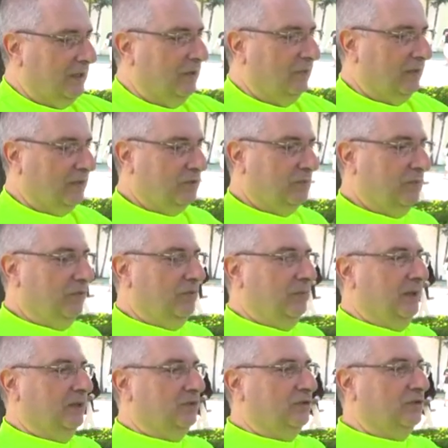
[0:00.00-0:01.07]
Eu faço um
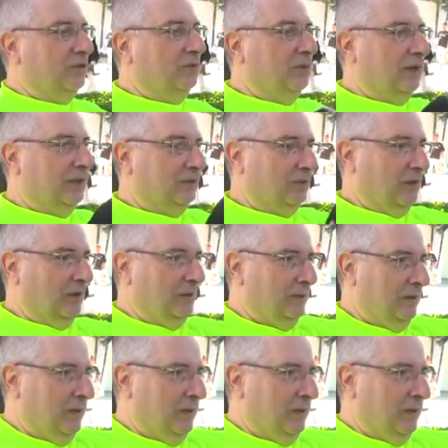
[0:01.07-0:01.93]
movimento circulatório